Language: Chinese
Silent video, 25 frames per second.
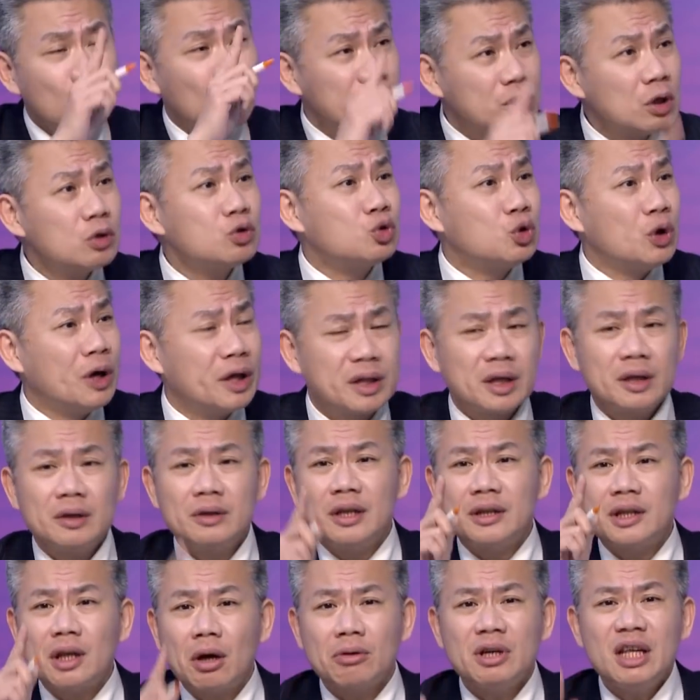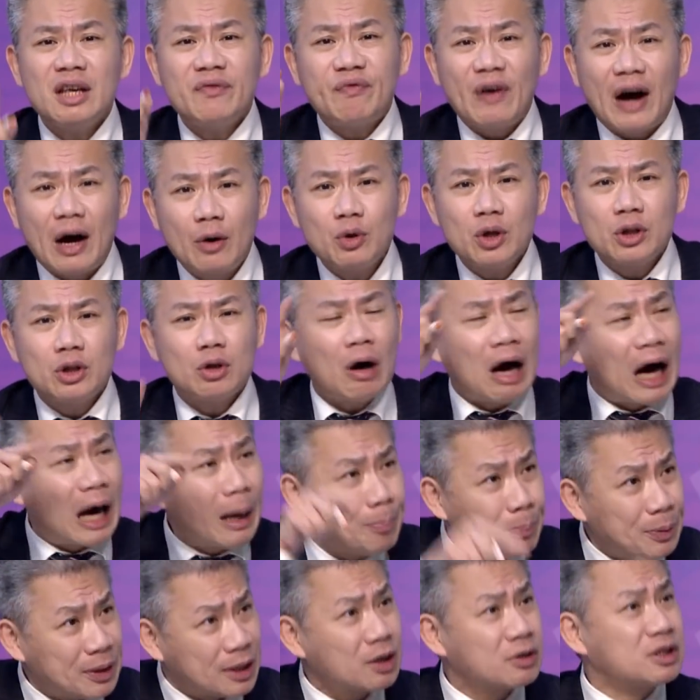至我都觉得你到立法院都
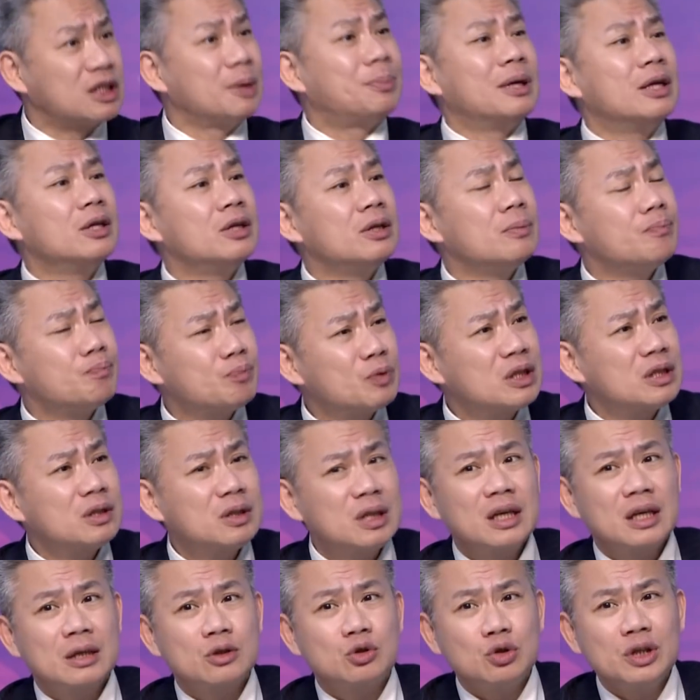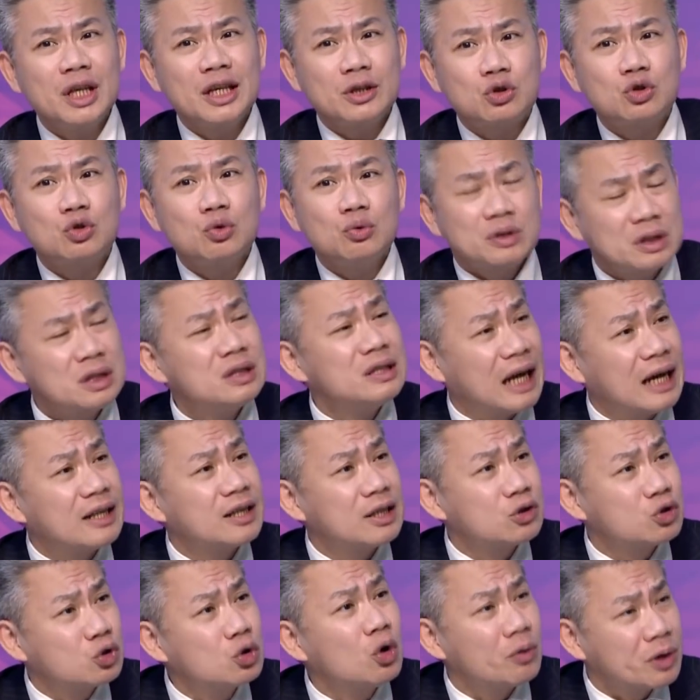还比到这边，这个念数字来
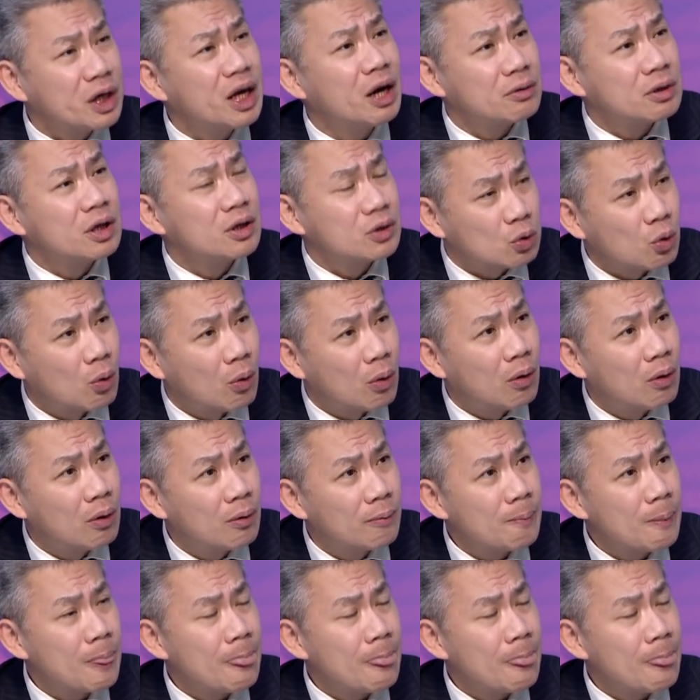的重要的。是我们的